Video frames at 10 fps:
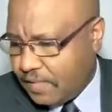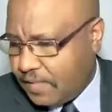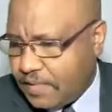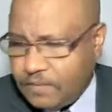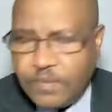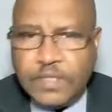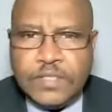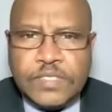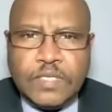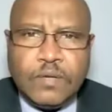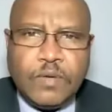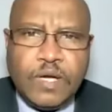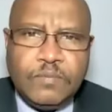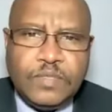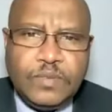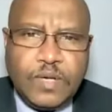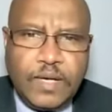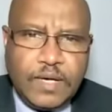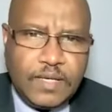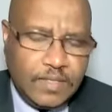الله أجمعين سيدنا محمد
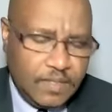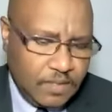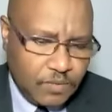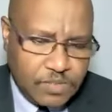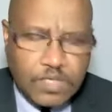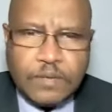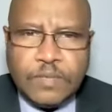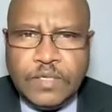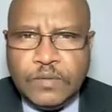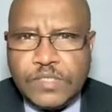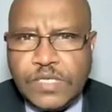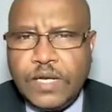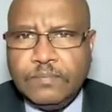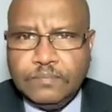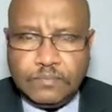وعلى آله وصحبه وسلم